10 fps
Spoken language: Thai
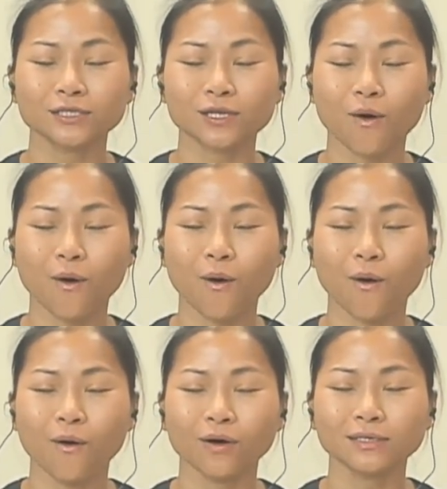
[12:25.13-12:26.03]
สอ
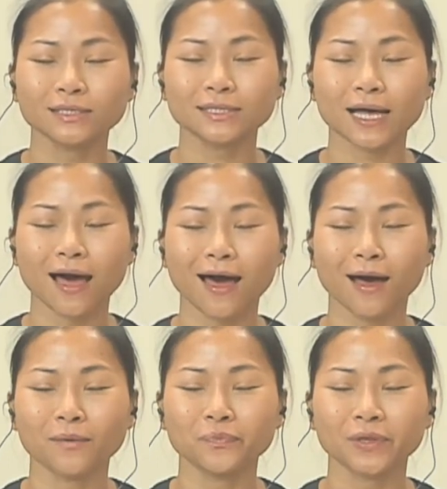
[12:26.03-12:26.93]
งสา
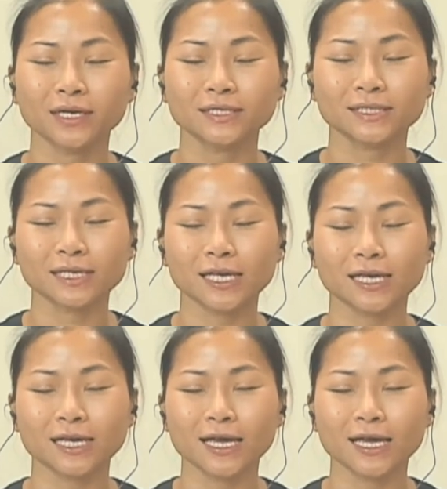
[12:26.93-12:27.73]
มสี่